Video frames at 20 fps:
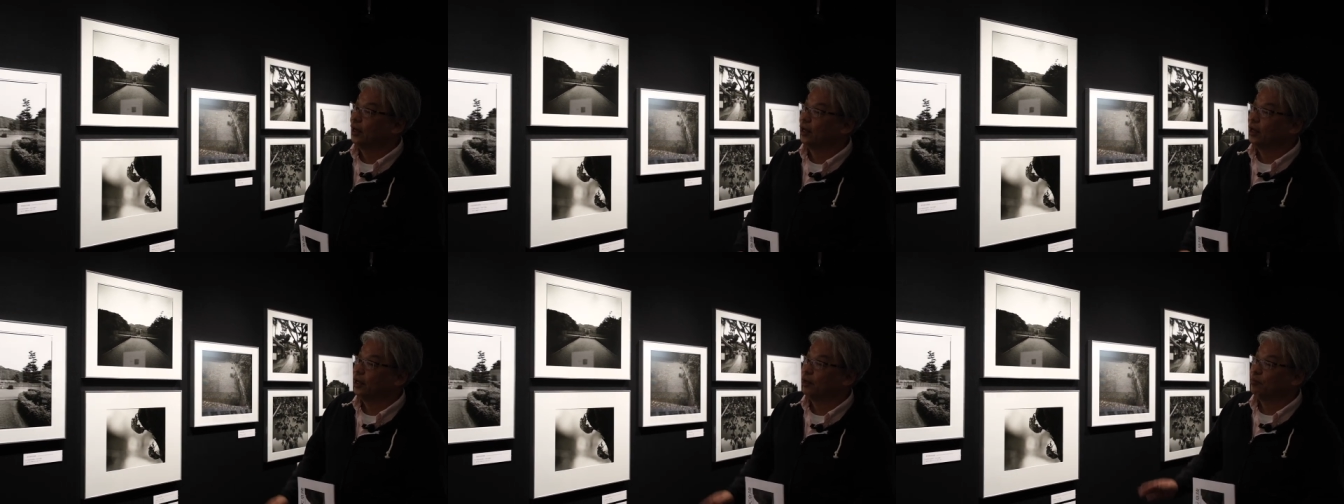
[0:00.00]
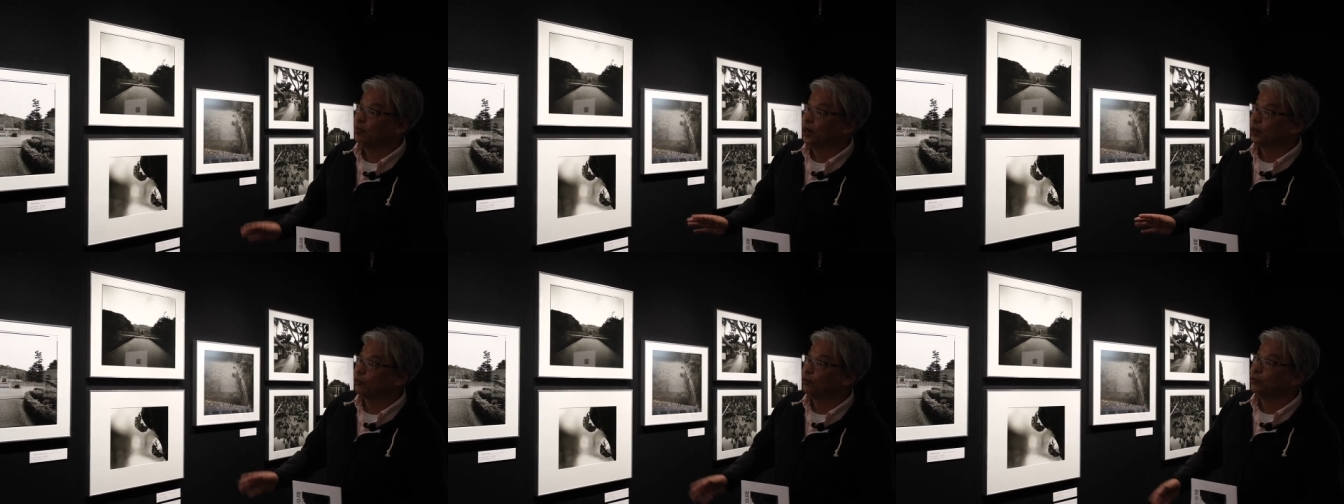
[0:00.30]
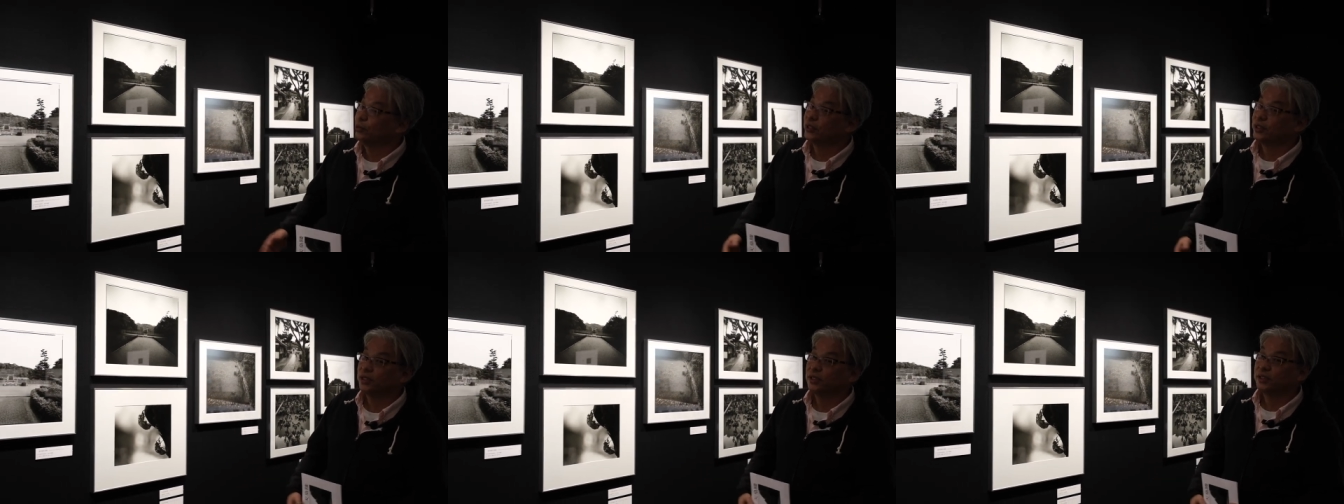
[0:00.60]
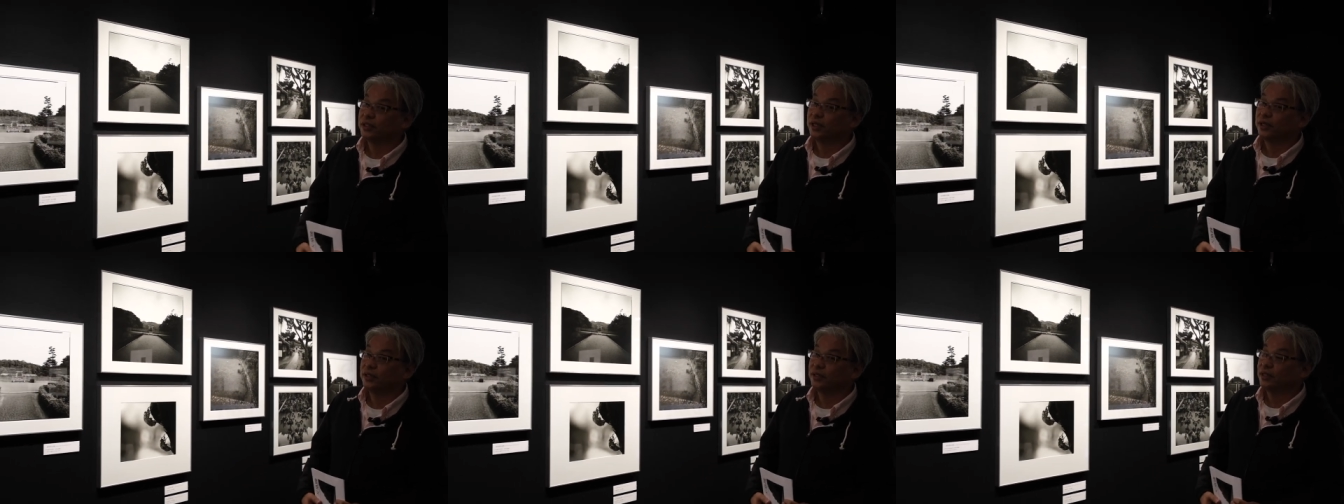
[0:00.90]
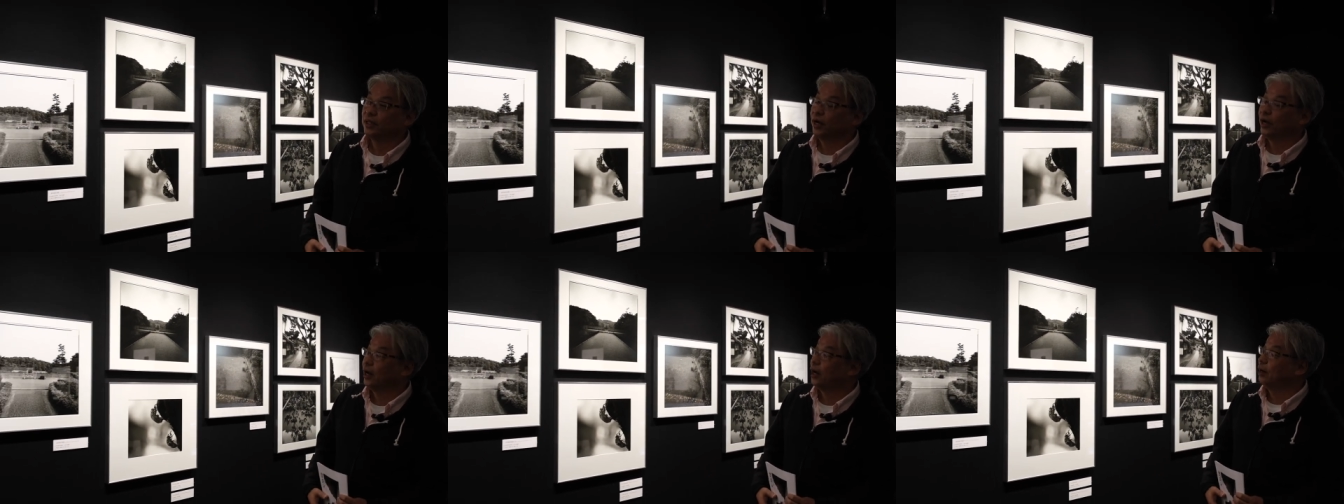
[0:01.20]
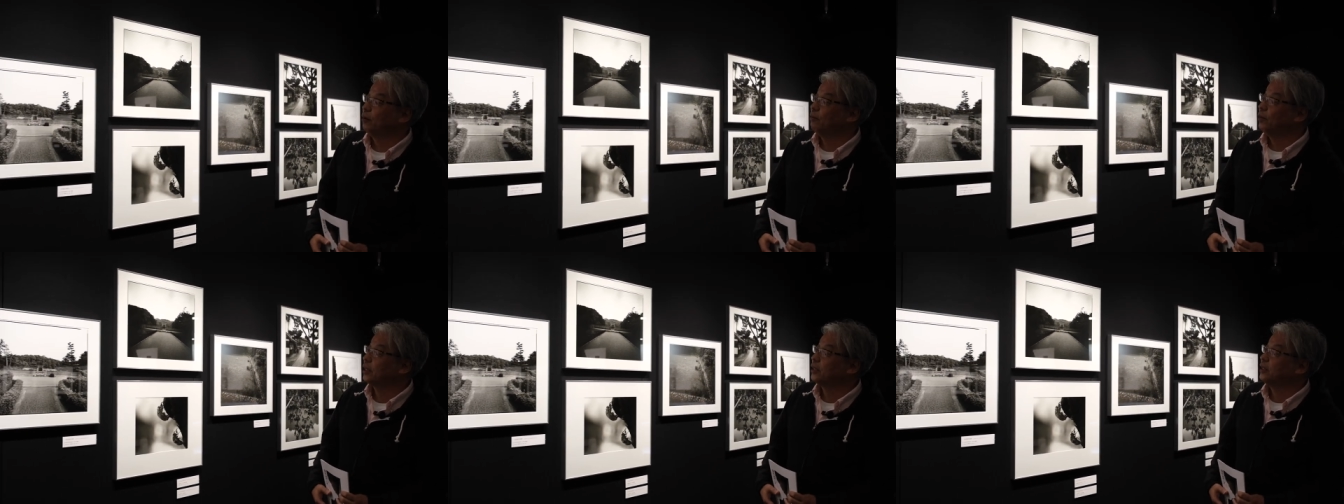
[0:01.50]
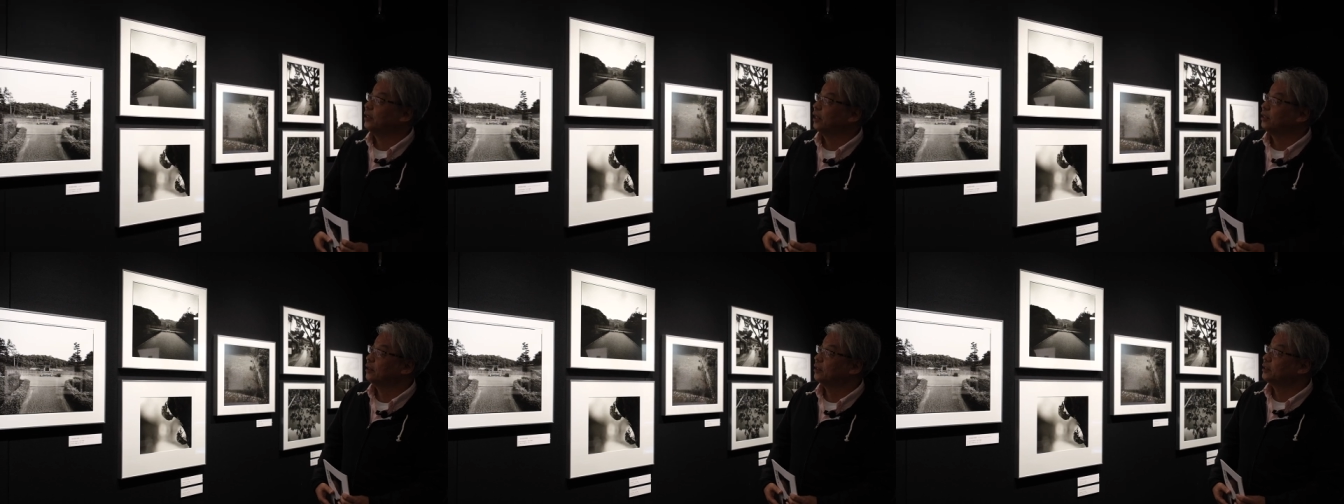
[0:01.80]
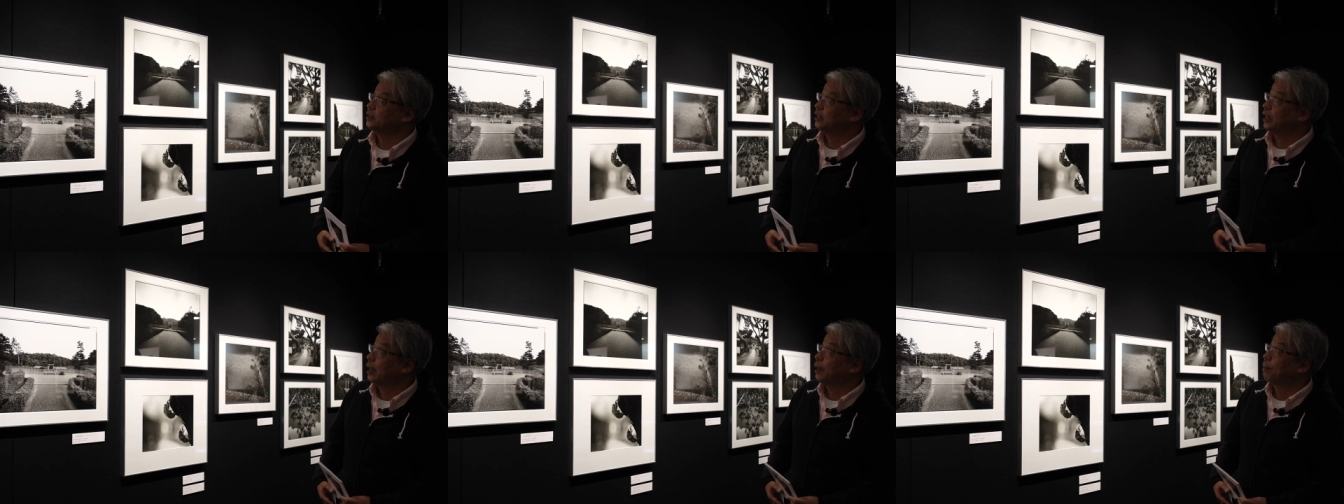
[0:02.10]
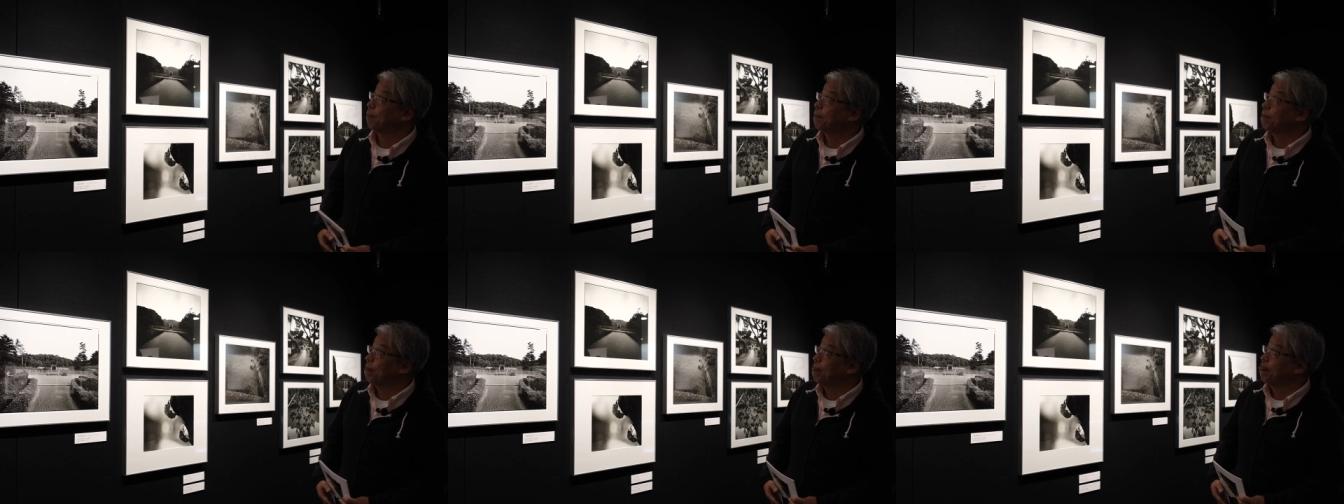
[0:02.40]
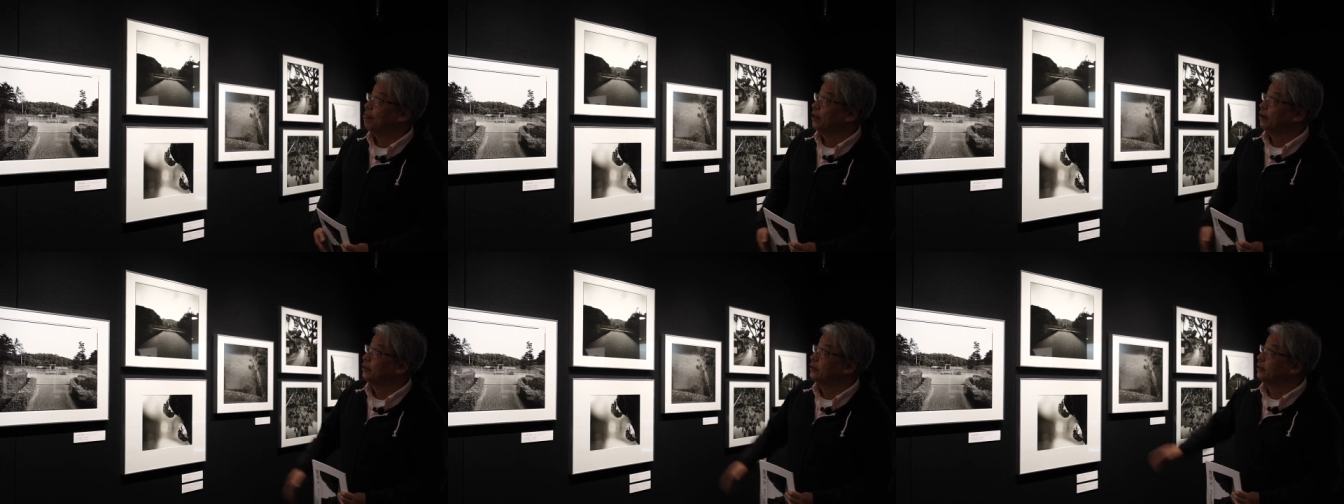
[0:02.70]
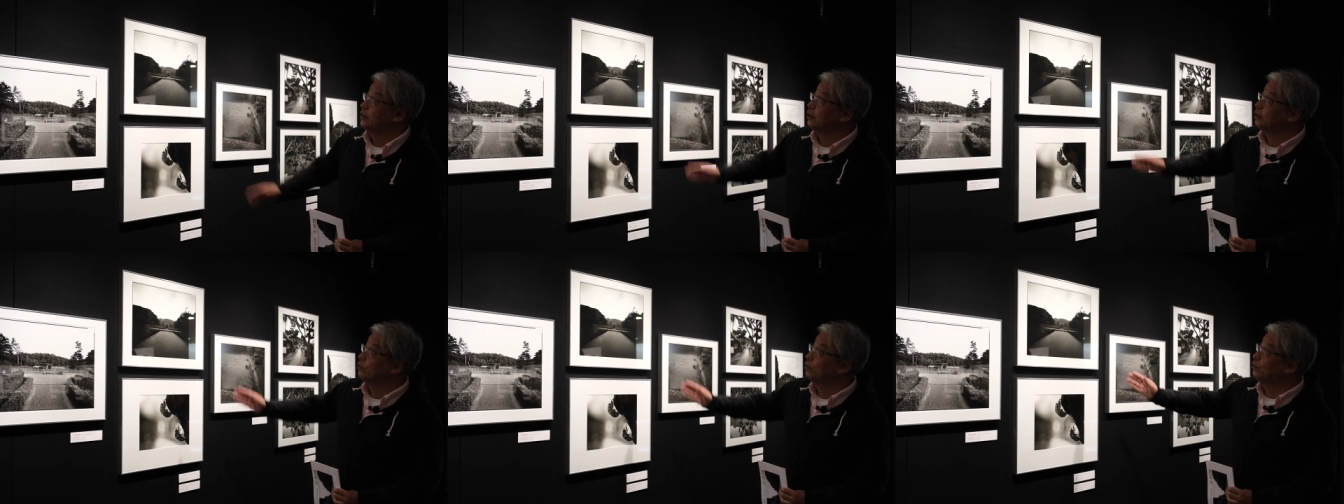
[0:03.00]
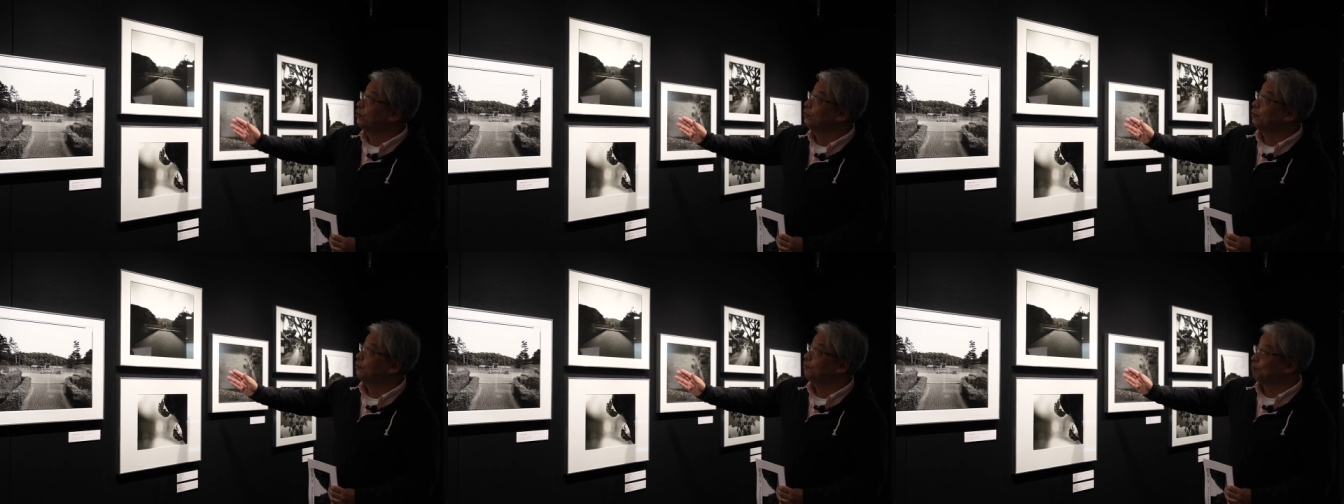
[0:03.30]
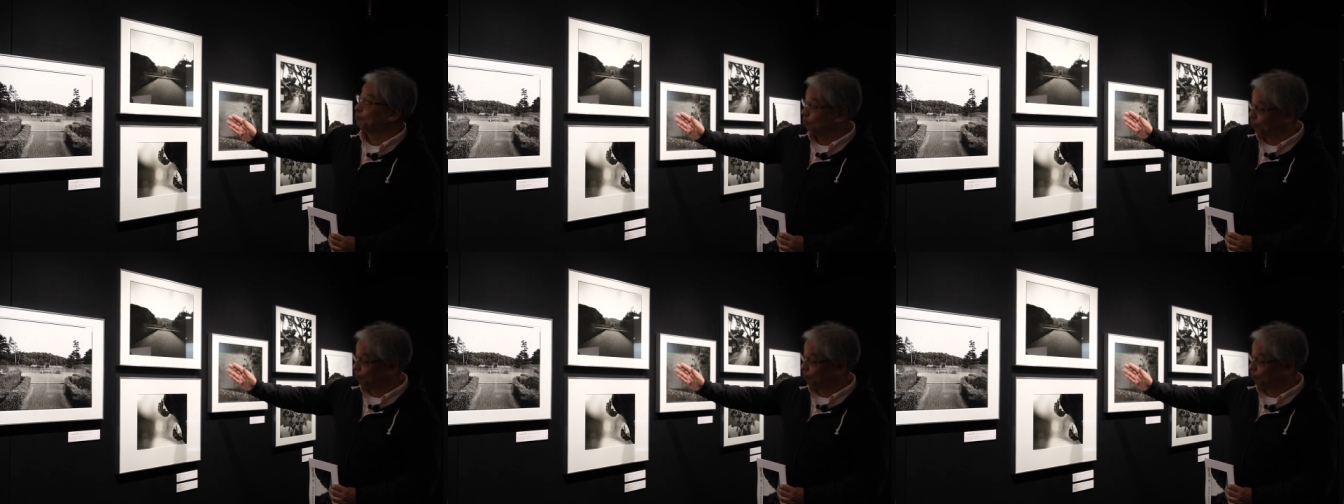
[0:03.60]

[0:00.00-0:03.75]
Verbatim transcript: えー、まあ構成していったわけなんですね。でこの